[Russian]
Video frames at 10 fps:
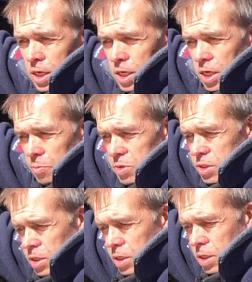
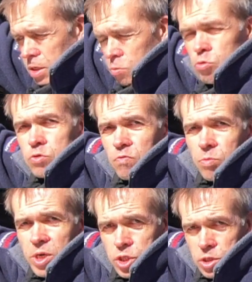крепятся к кузову
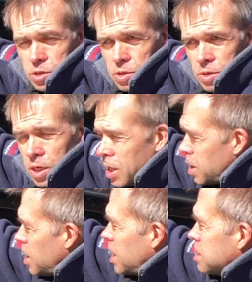машины,
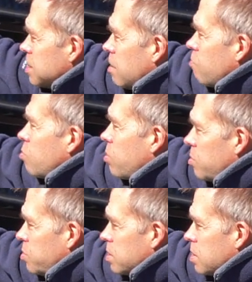а силовой
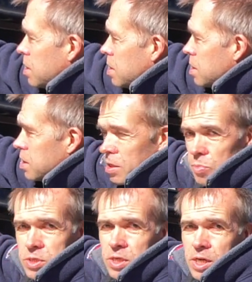бампер крепится